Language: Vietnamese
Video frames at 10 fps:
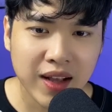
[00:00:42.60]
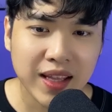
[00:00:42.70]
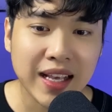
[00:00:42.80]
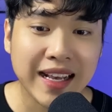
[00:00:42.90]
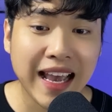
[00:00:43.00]

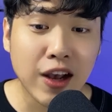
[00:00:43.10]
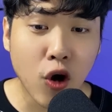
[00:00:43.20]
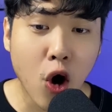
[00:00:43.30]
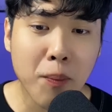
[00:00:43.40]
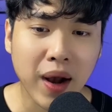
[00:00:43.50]
Thì cái
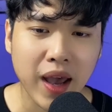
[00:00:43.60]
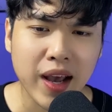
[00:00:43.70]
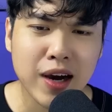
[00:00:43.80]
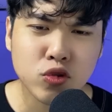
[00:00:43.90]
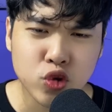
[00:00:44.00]
cô mà kể
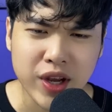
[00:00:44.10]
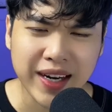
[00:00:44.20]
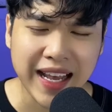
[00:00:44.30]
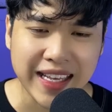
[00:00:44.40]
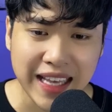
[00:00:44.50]
câu chuyện
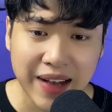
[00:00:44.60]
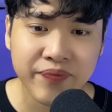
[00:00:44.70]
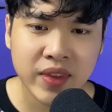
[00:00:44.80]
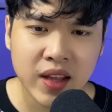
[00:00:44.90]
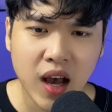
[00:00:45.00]
này nha,
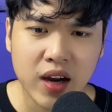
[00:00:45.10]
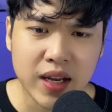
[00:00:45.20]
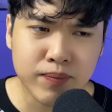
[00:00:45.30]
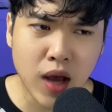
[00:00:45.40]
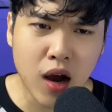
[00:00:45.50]
thời
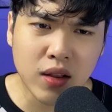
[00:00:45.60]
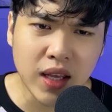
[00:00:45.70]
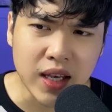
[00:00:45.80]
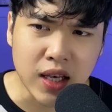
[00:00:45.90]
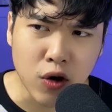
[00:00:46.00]
điểm đó
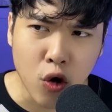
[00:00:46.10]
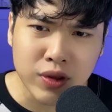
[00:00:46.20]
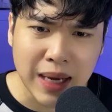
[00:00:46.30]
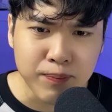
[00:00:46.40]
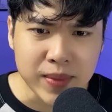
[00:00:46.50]
thì cổ
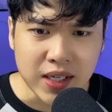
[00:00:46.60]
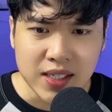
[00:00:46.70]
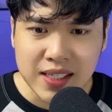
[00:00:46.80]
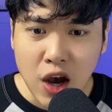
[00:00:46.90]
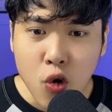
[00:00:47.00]
tầm mười
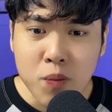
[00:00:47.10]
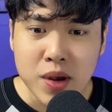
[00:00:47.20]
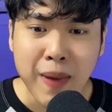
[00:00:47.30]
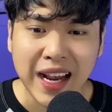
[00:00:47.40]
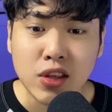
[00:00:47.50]
sáu mười
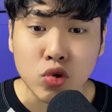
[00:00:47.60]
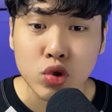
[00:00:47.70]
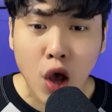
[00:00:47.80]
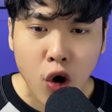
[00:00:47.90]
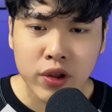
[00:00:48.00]
bảy tuổi
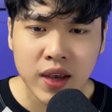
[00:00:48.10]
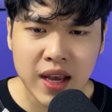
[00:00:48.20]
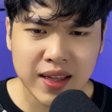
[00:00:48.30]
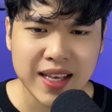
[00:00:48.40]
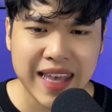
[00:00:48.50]
thôi,
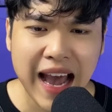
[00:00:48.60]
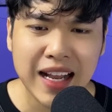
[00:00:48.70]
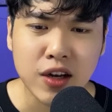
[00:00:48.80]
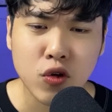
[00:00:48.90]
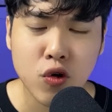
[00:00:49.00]
thì gia
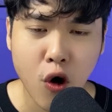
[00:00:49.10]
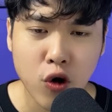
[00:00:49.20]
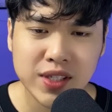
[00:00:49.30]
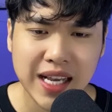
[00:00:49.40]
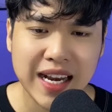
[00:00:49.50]
đình của
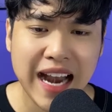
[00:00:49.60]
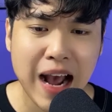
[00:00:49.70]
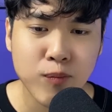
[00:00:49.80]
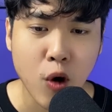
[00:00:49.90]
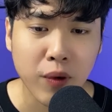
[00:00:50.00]
cổ xảy
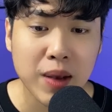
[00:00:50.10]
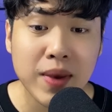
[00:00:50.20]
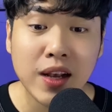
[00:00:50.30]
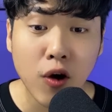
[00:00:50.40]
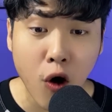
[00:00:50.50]
ra một cái
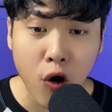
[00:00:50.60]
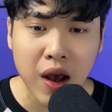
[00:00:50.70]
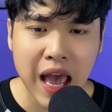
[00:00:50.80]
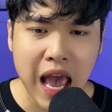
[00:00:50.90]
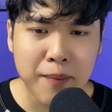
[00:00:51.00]
biến cố.
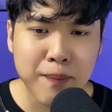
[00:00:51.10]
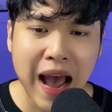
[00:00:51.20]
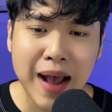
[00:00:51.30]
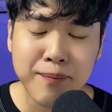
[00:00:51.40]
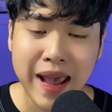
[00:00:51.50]

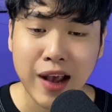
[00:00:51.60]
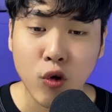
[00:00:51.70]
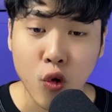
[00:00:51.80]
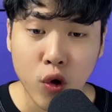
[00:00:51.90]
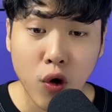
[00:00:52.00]
Ba mẹ
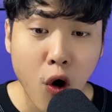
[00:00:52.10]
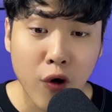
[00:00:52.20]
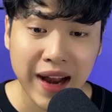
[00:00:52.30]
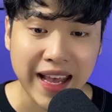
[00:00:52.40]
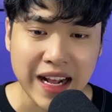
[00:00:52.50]
của cô
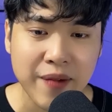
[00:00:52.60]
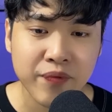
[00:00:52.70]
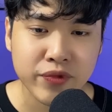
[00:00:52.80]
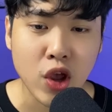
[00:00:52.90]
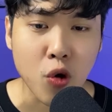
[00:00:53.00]
này á,
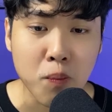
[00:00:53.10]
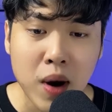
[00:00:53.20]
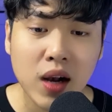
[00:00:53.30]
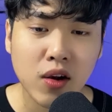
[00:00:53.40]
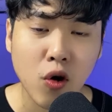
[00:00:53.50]
đều
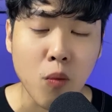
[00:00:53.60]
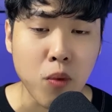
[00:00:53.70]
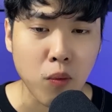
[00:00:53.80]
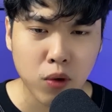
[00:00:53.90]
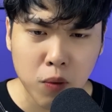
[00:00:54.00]
mất cùng
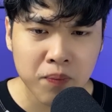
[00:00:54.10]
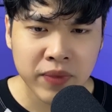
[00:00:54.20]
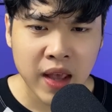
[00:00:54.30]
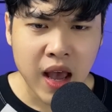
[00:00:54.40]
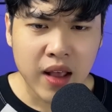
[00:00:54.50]
một lúc.
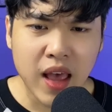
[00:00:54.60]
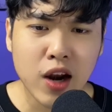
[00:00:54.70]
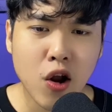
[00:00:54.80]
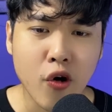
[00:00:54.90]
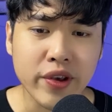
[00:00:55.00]
Thế
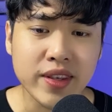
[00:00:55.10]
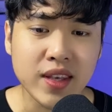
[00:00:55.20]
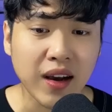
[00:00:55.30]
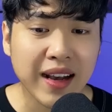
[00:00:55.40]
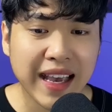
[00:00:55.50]
rồi
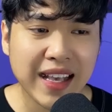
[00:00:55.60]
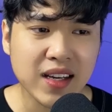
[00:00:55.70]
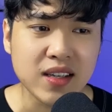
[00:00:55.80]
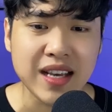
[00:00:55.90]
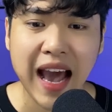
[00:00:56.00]
những cái
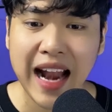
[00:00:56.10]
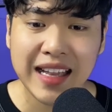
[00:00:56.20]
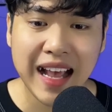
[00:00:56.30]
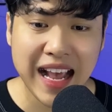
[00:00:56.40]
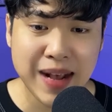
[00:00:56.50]
người
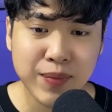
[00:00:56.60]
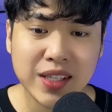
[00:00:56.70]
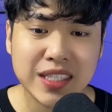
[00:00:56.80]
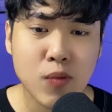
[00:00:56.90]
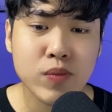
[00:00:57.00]
anh em á,
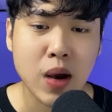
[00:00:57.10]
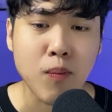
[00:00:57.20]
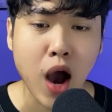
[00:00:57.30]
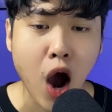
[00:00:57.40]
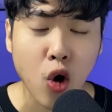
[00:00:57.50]
trong dòng
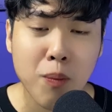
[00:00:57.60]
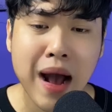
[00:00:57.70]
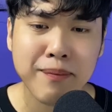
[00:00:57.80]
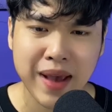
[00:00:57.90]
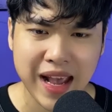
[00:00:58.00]
họ của
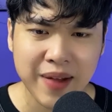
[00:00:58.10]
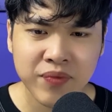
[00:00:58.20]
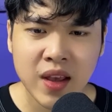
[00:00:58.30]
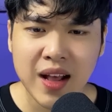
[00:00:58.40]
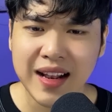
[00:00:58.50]
ba mẹ
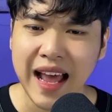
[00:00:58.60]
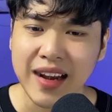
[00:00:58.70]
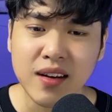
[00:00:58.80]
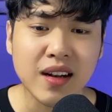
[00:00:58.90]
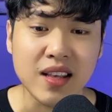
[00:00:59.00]
lại
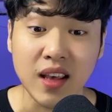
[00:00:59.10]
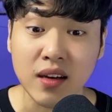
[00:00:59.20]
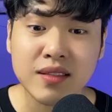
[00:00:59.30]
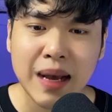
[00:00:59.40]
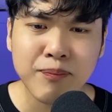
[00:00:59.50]
rất là
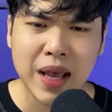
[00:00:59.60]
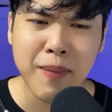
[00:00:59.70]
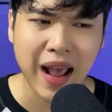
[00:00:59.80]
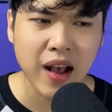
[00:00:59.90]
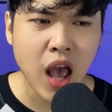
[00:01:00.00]
nhẫn tâm các
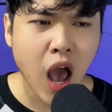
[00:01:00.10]
bạn.